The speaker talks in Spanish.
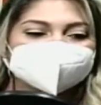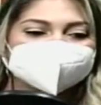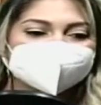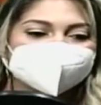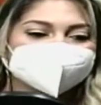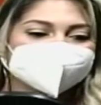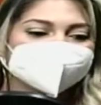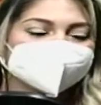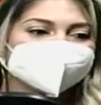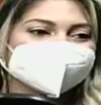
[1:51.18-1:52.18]

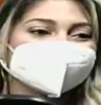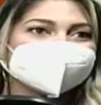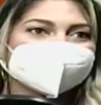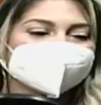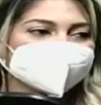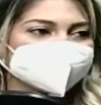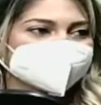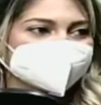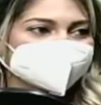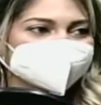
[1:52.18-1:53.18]
dentro del
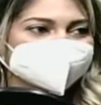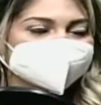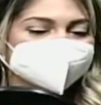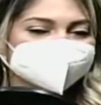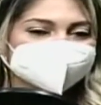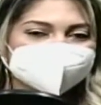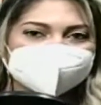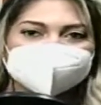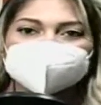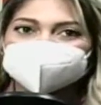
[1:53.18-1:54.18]
bienestar
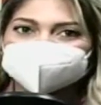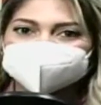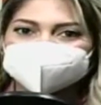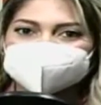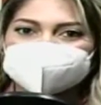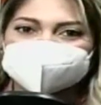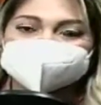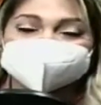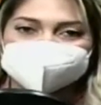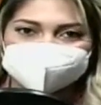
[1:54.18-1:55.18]
de los eh,
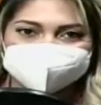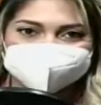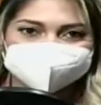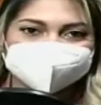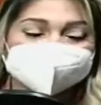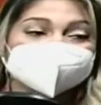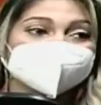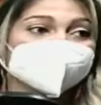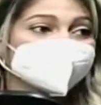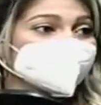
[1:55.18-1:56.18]
pacientes.
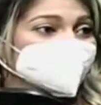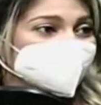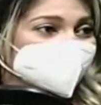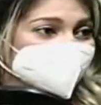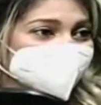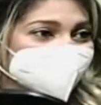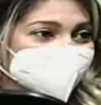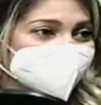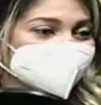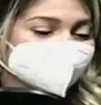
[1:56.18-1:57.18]
Sobre todo en estos
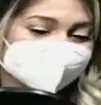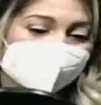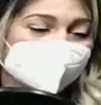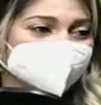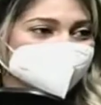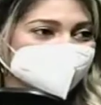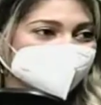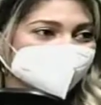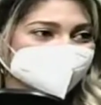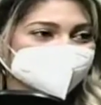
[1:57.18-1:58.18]
dos últimos
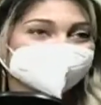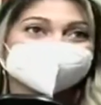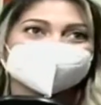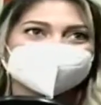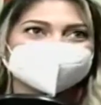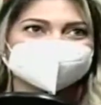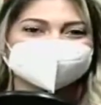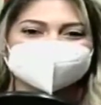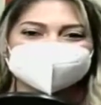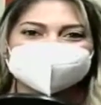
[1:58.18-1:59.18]
años con la
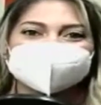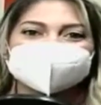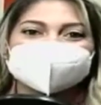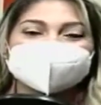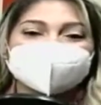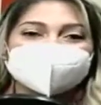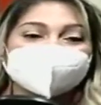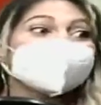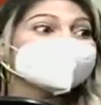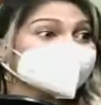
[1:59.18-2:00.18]
pandemia
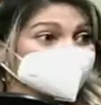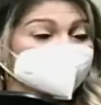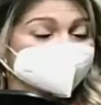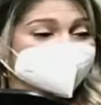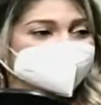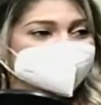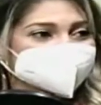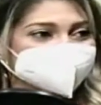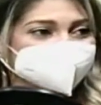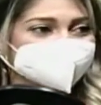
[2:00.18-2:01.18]
en Latinoamérica,
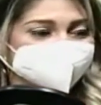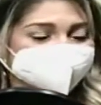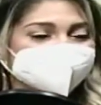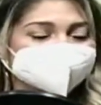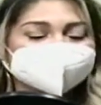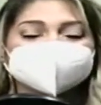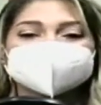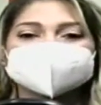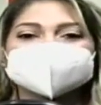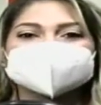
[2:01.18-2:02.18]

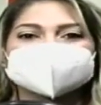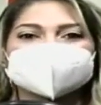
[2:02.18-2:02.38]
ciertamente se